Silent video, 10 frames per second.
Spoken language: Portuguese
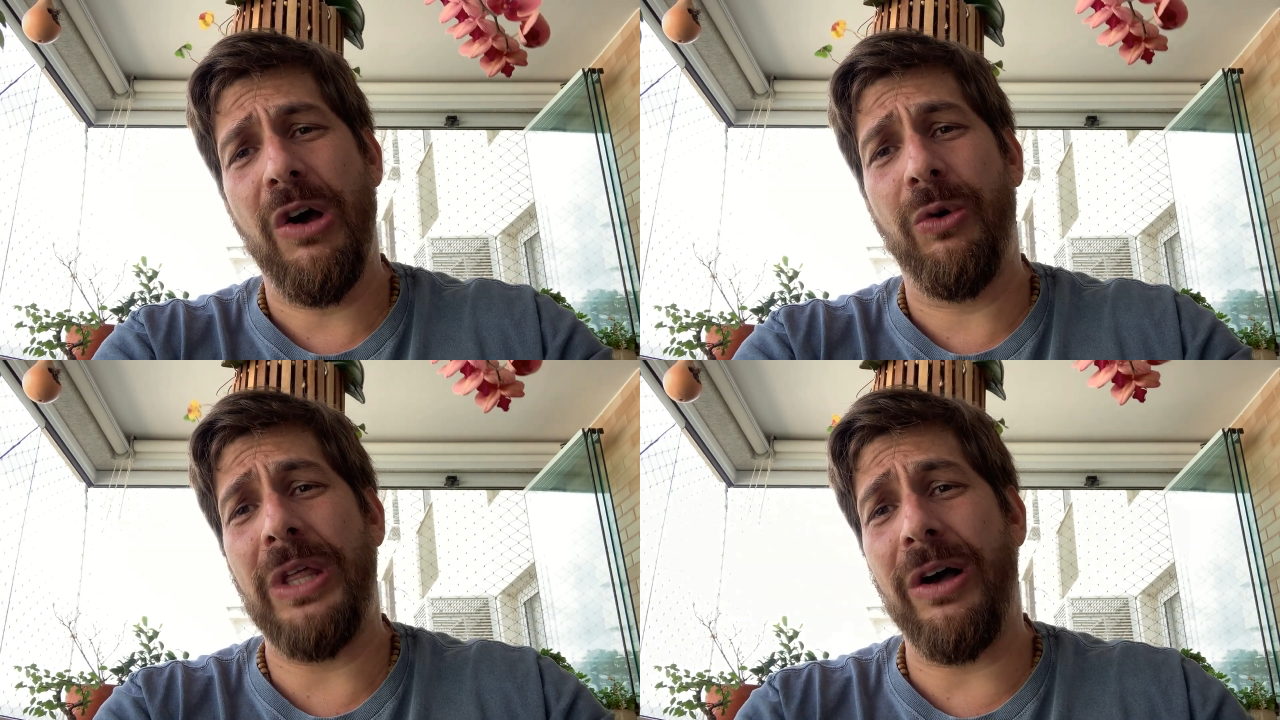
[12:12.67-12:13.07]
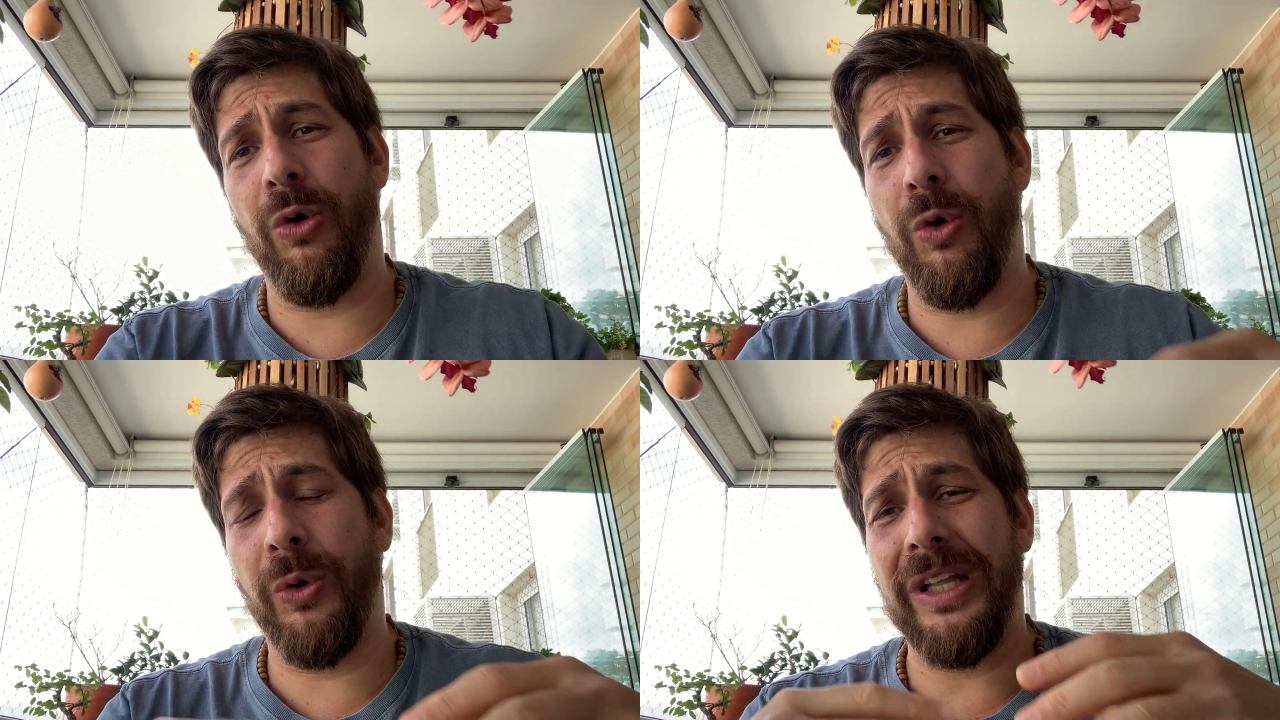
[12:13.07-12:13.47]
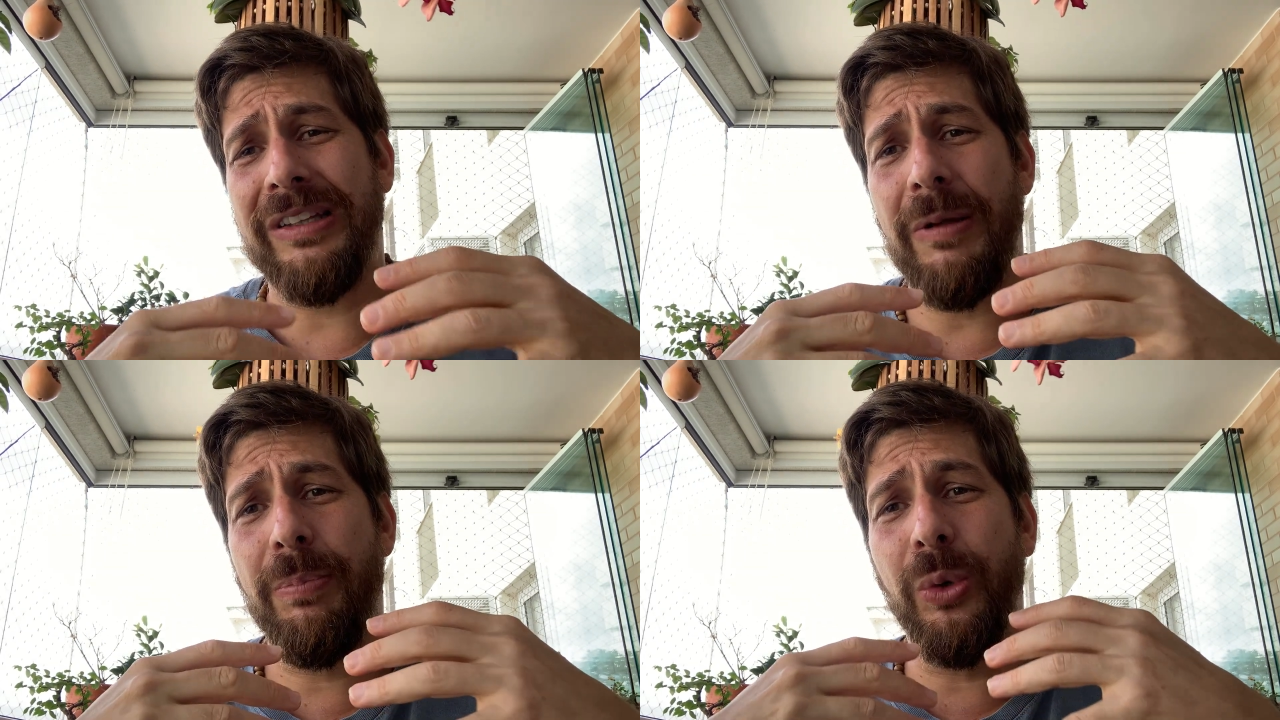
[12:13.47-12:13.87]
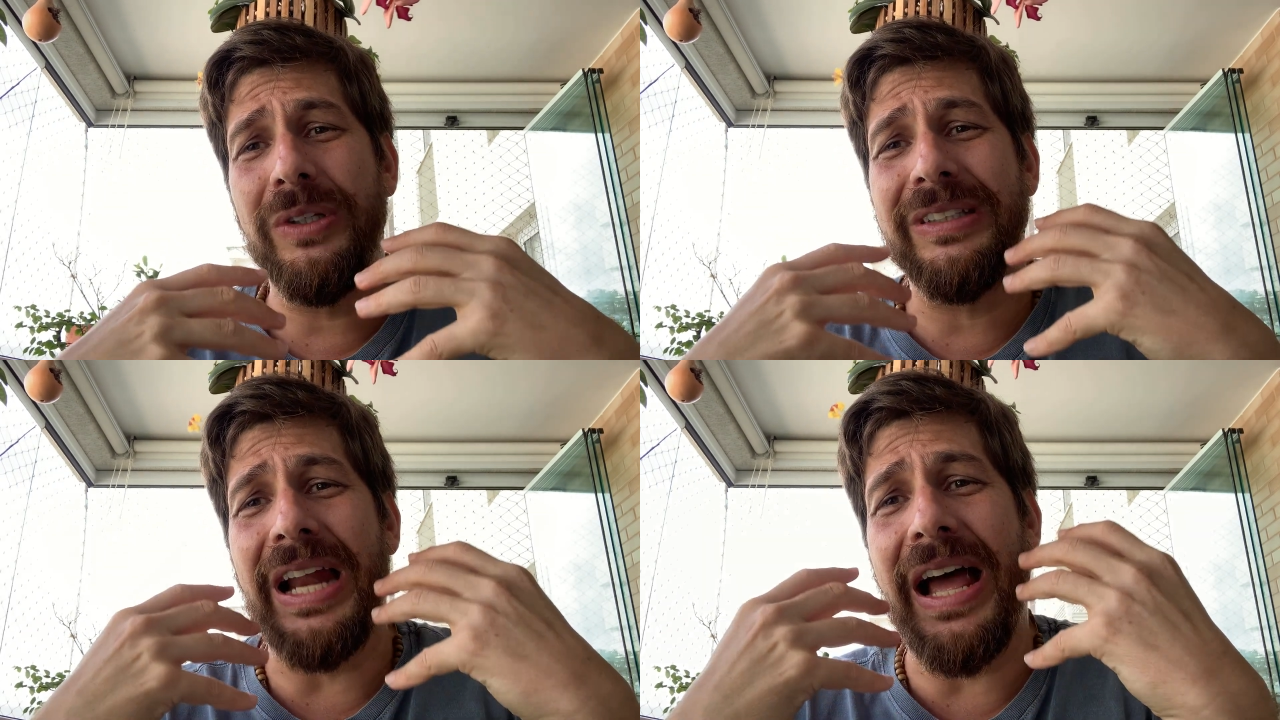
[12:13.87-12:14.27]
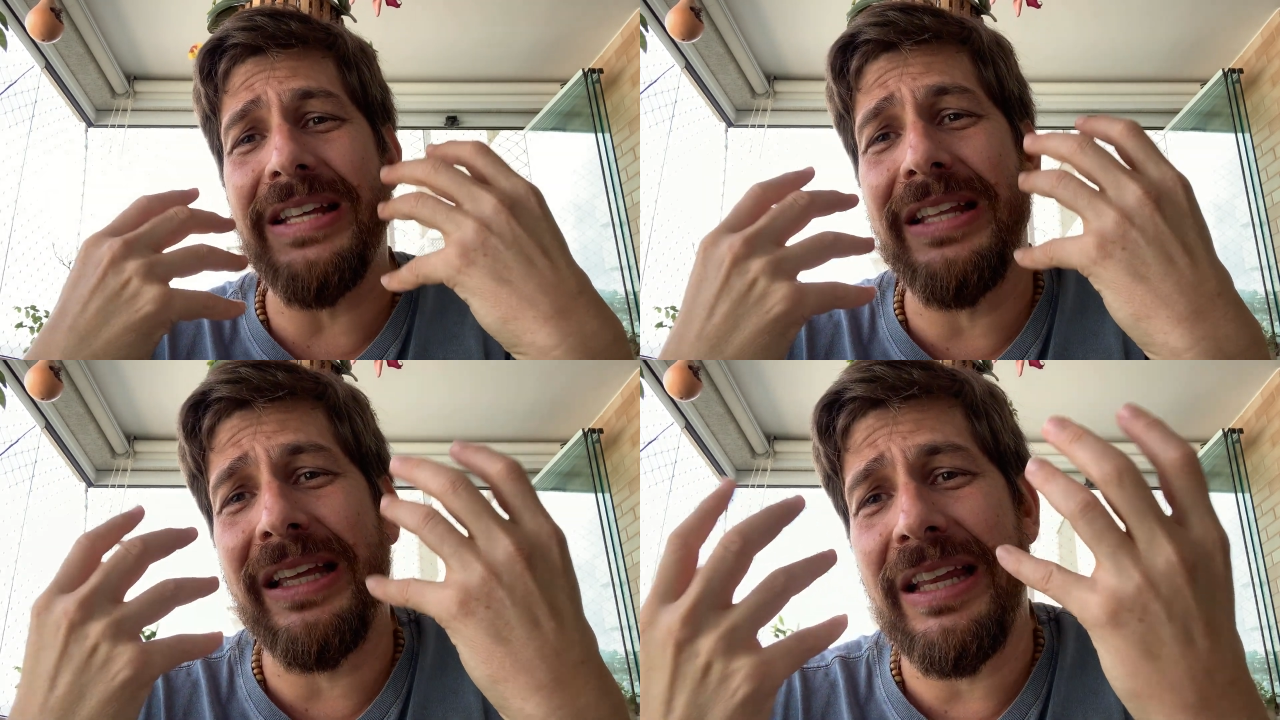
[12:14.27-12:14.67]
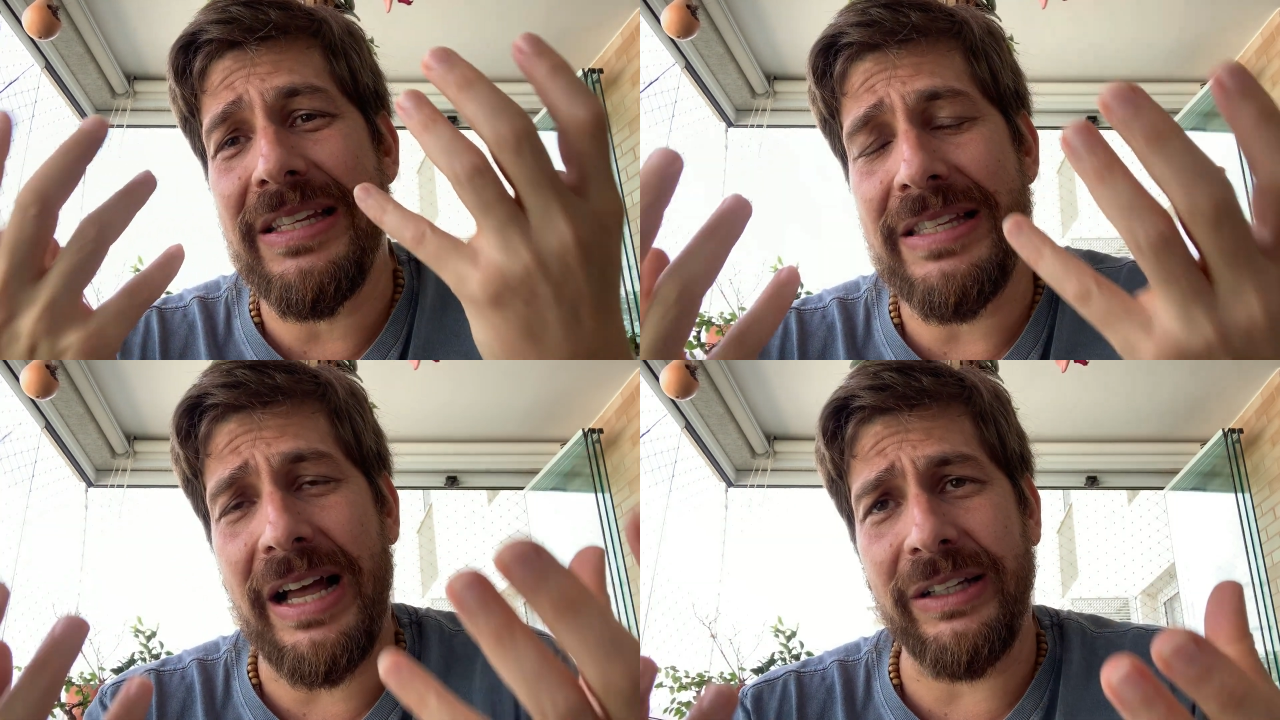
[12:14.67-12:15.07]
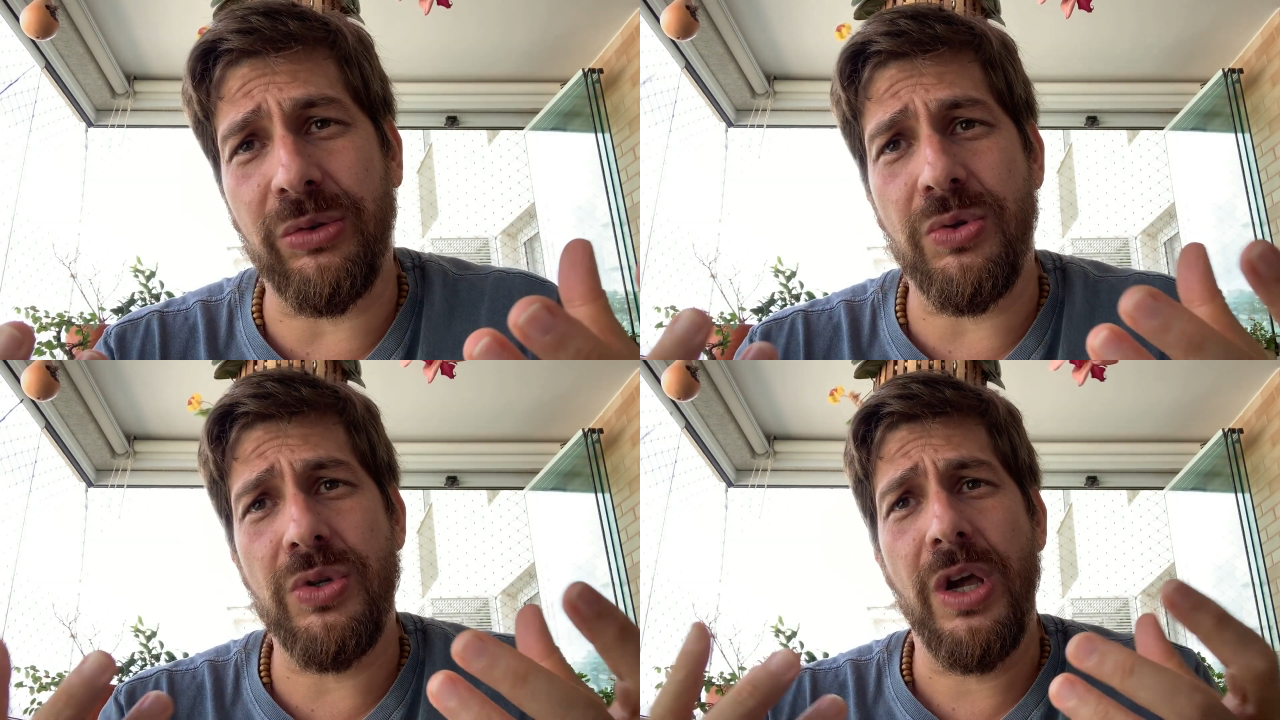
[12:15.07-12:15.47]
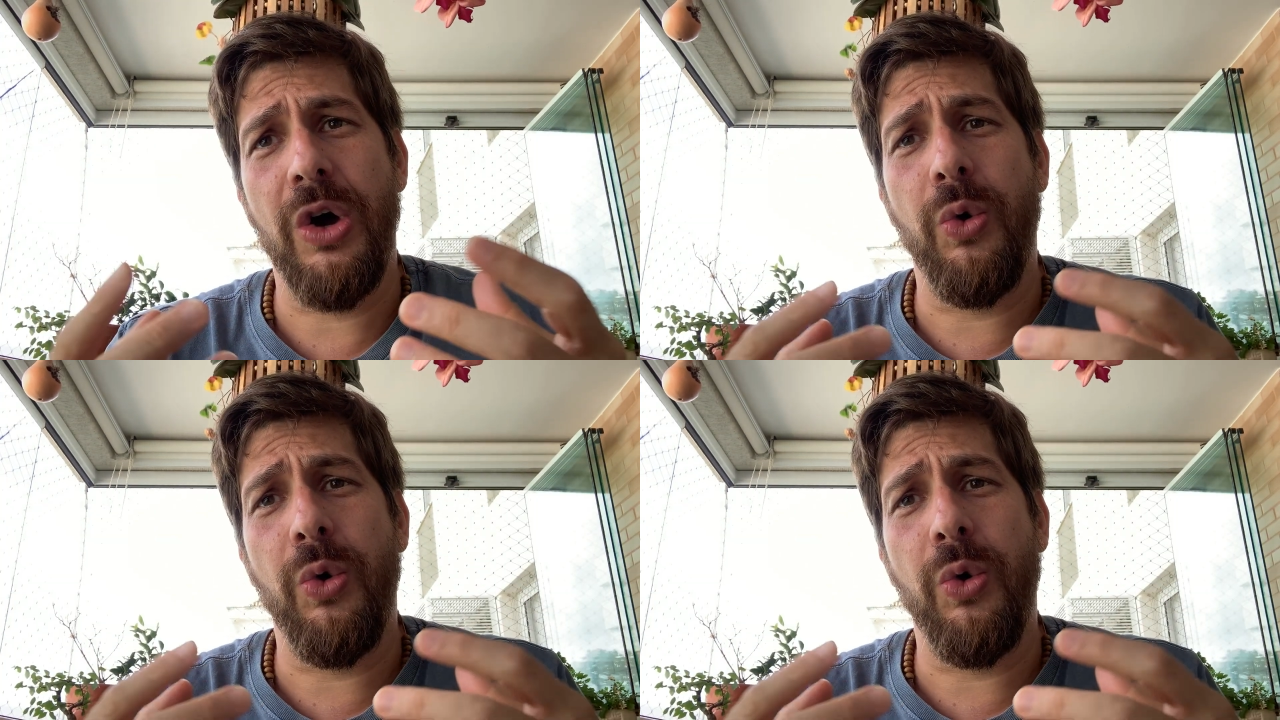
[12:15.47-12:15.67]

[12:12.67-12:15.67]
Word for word: O, da, o, o que tem por trás daqueles atos,